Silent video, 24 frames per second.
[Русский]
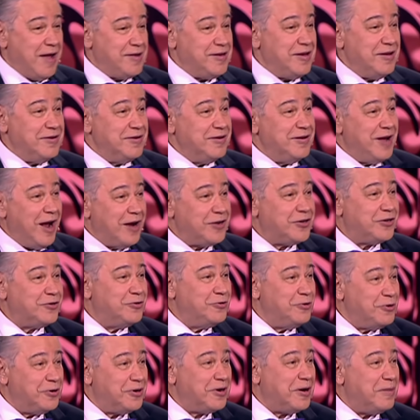Один наш
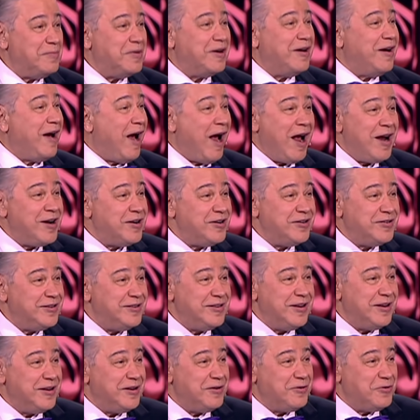турком
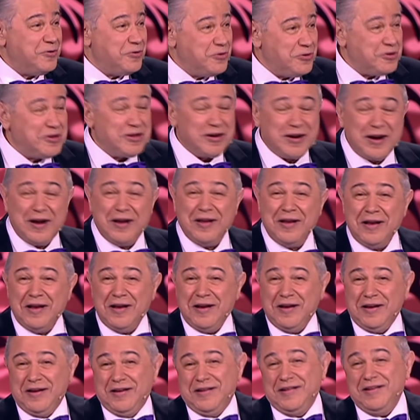каждое утро
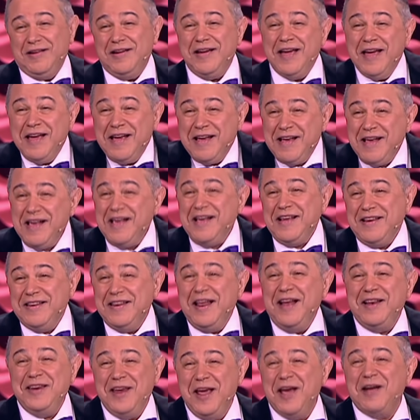
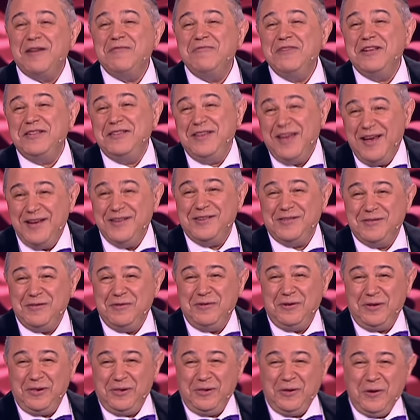на нервы
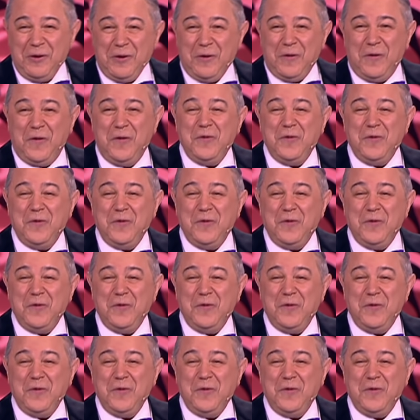действовал.